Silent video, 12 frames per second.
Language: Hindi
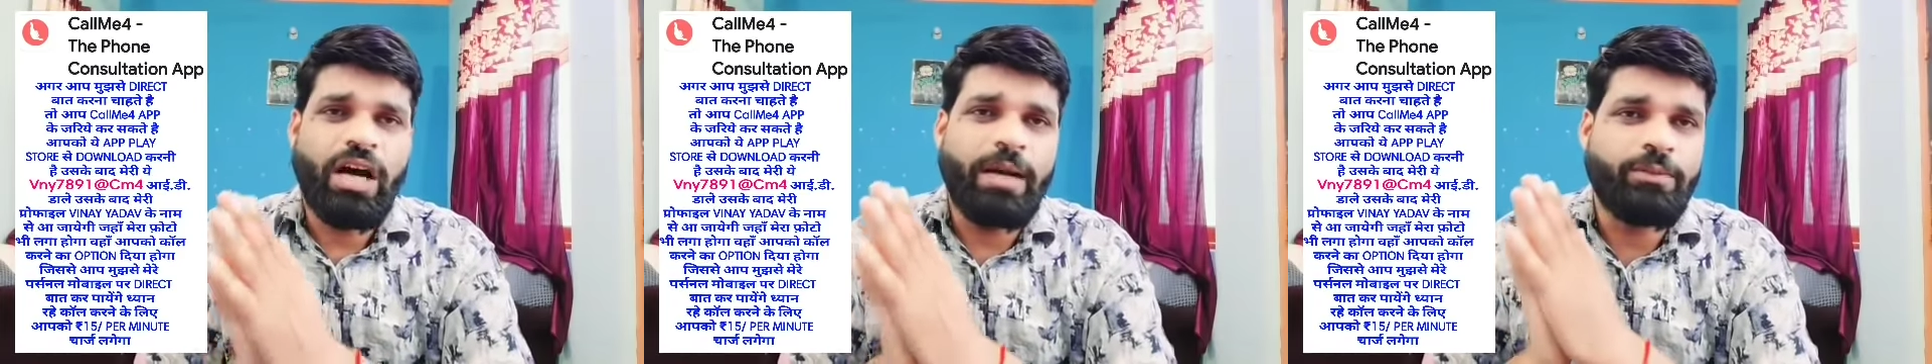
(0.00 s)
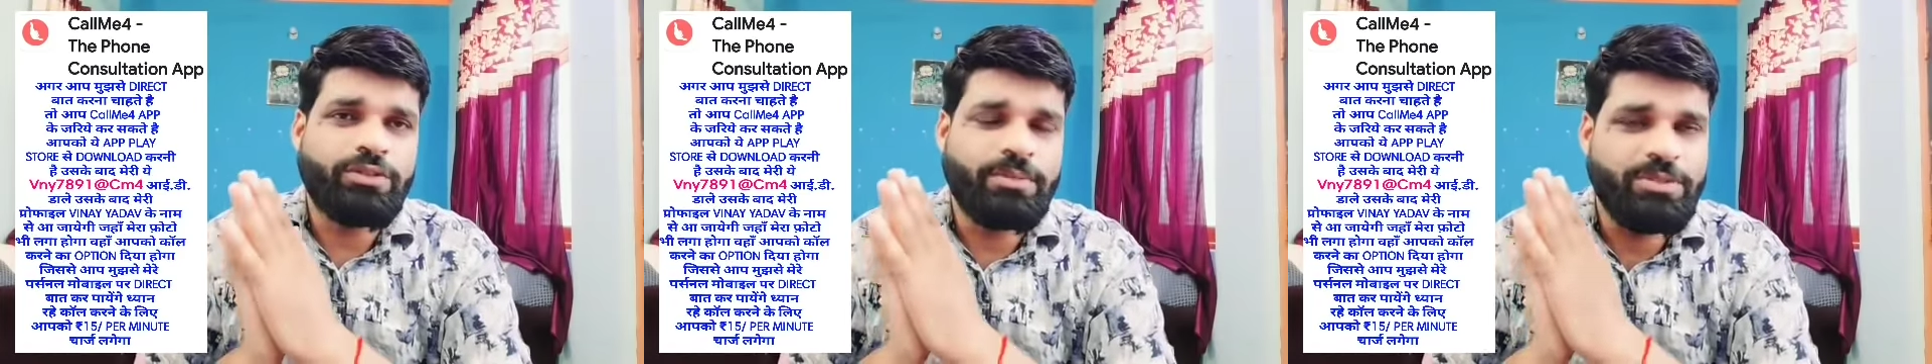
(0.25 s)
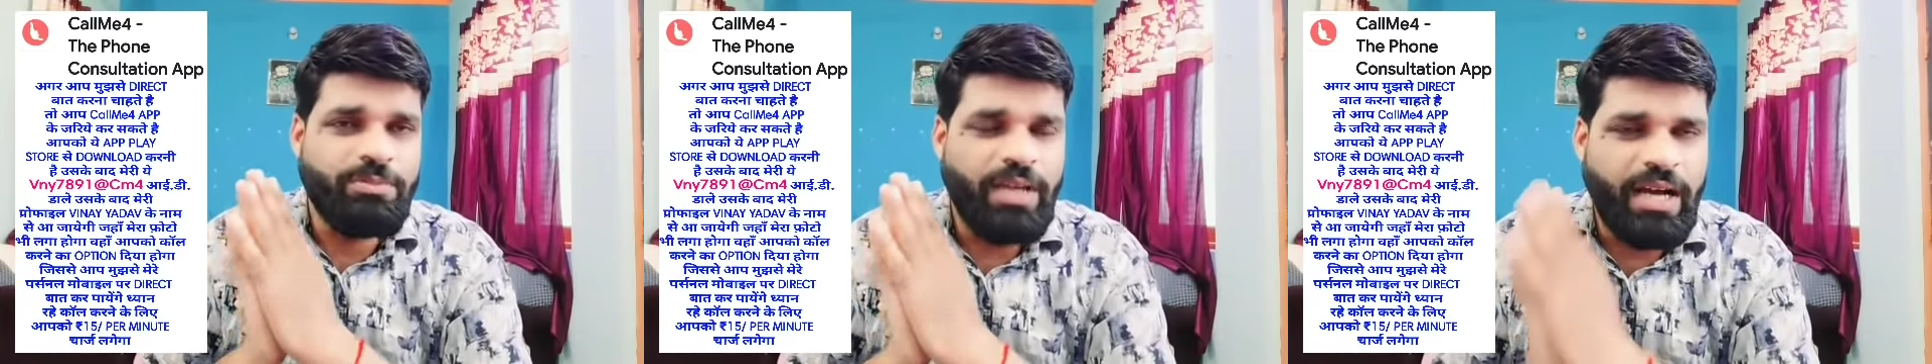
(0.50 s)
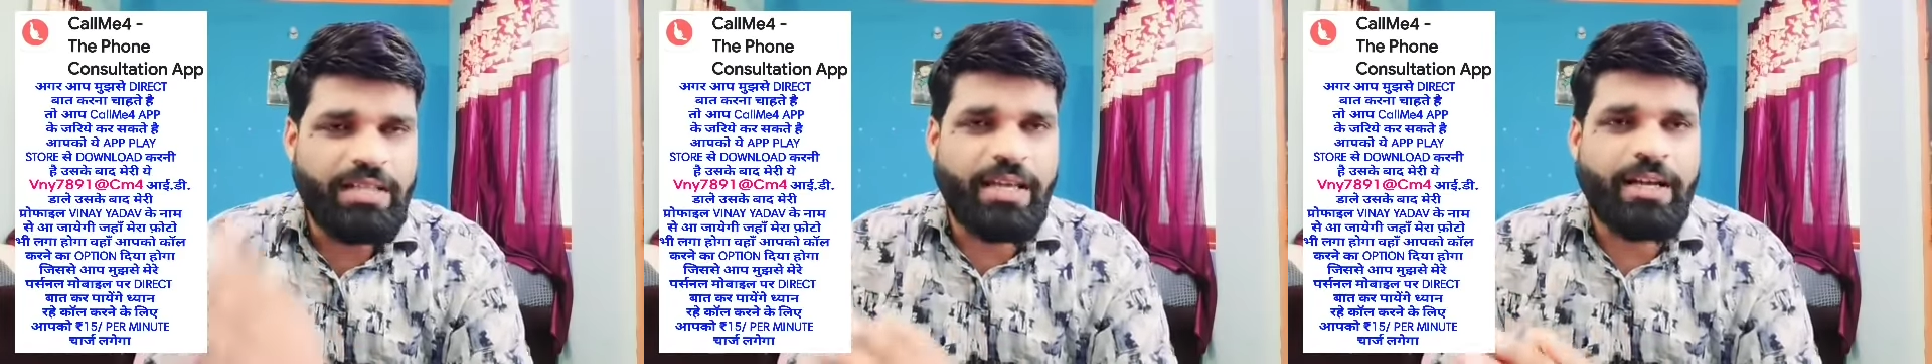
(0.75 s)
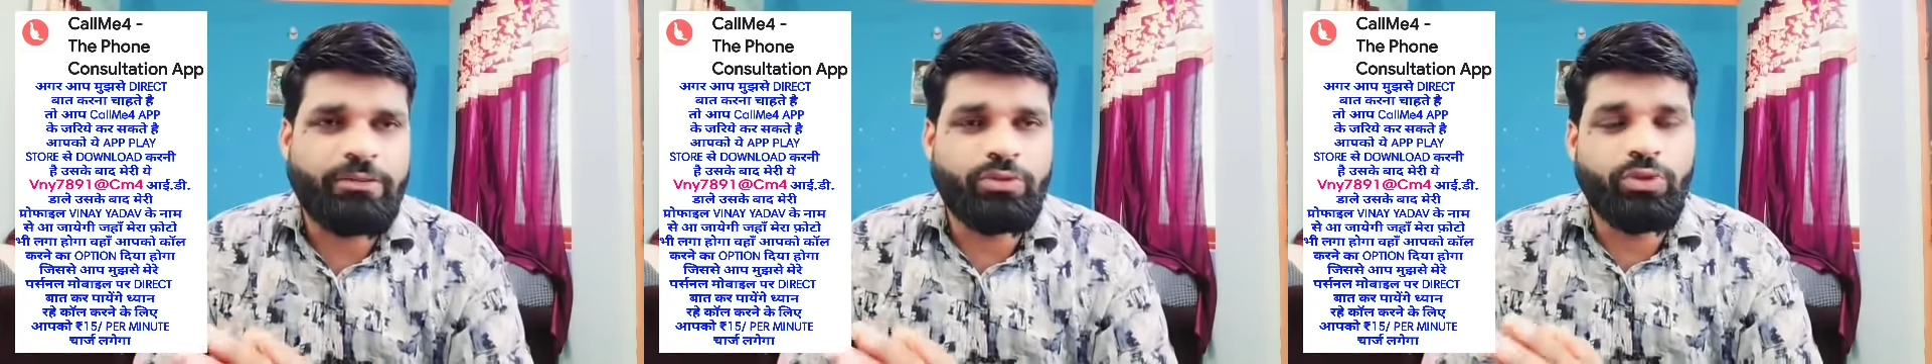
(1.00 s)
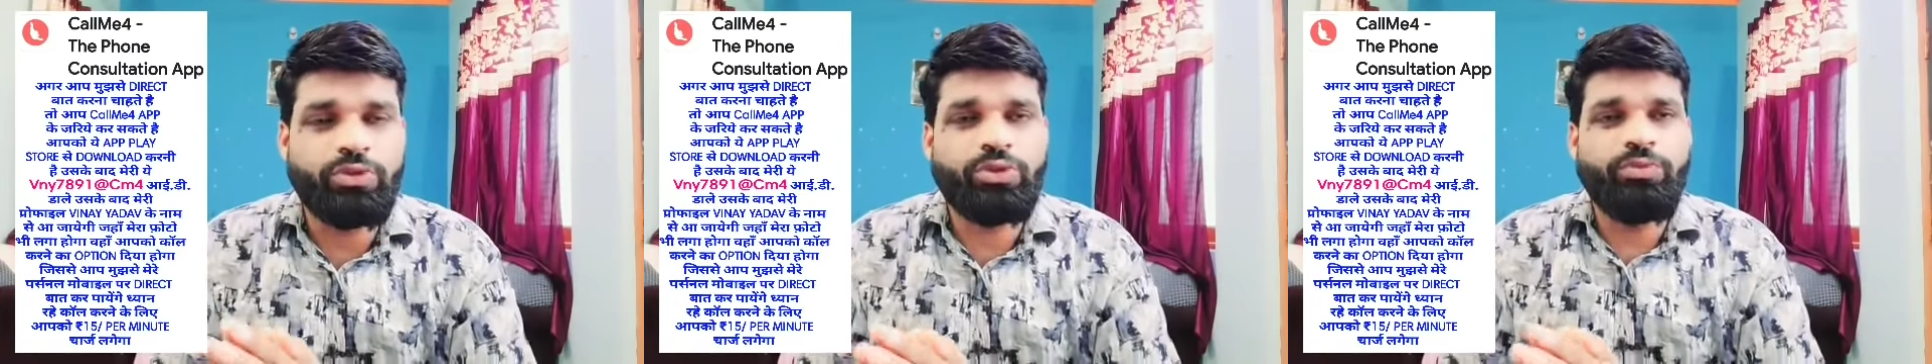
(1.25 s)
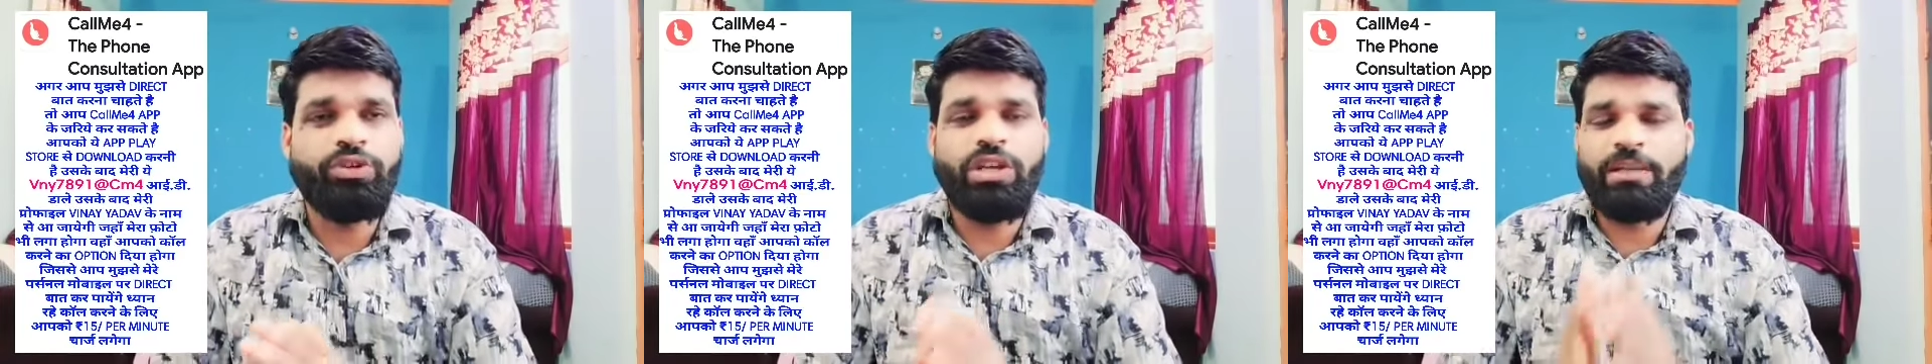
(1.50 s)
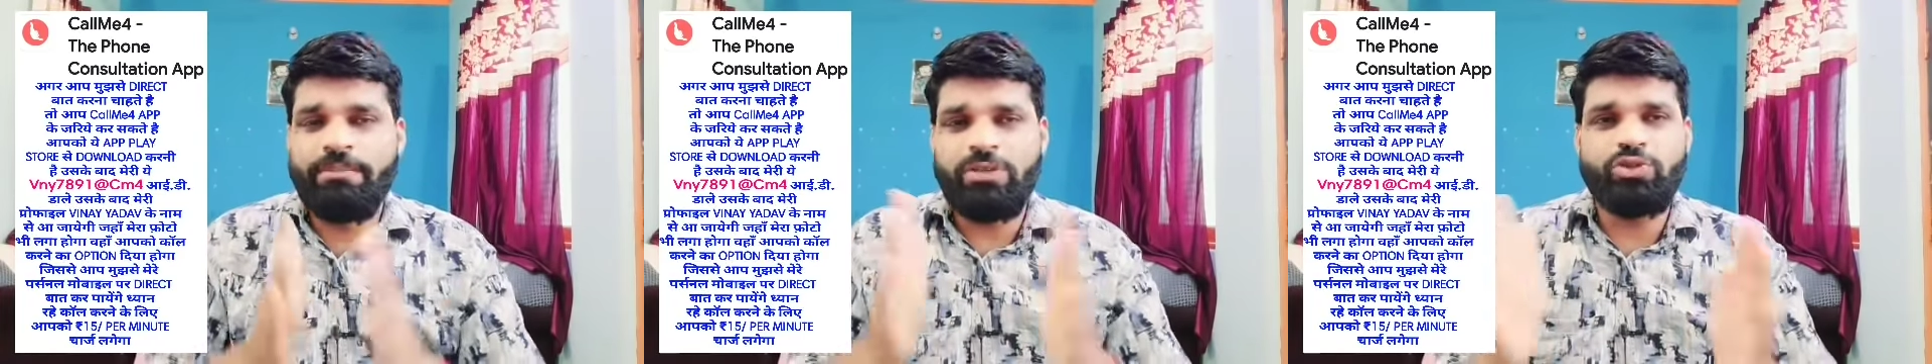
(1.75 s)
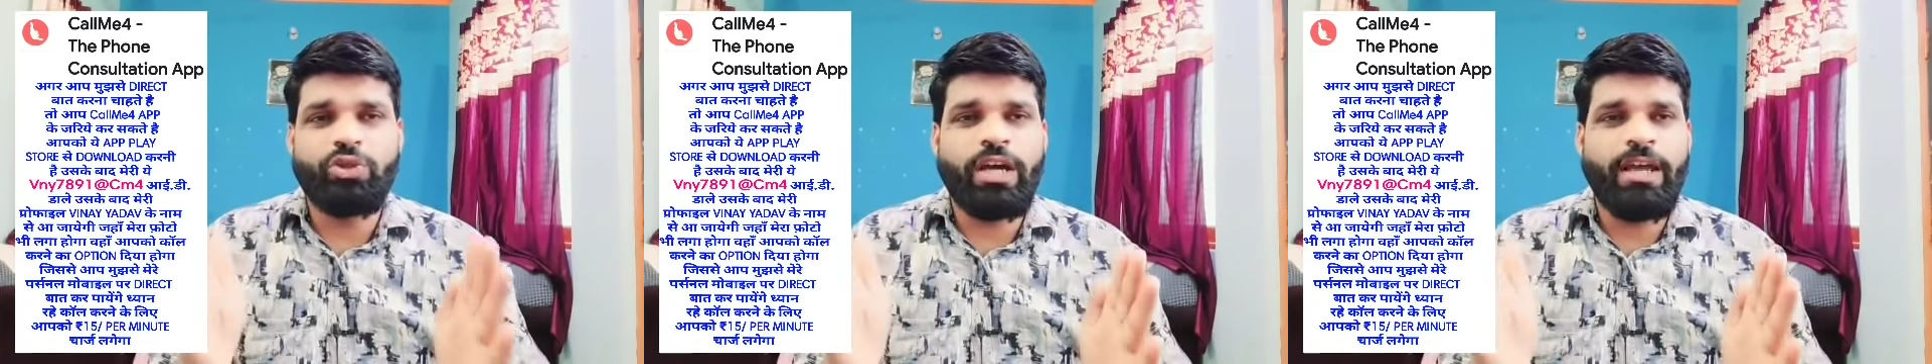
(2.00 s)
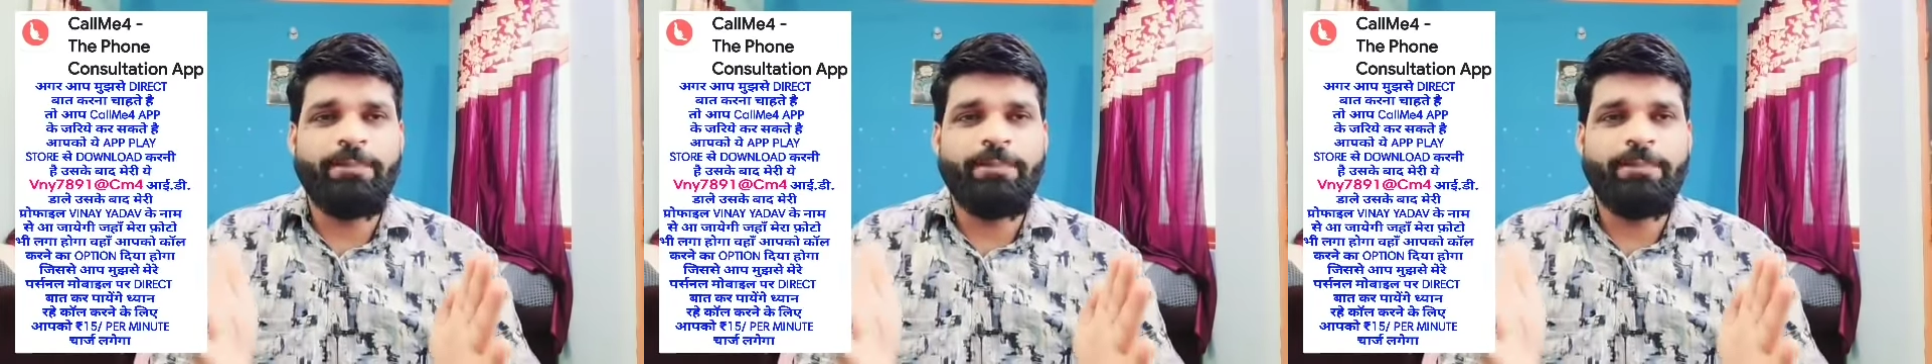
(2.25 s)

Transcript: आपको समझ में आ जाएगा तो दोस्तों वीडियो लंबा हो चुका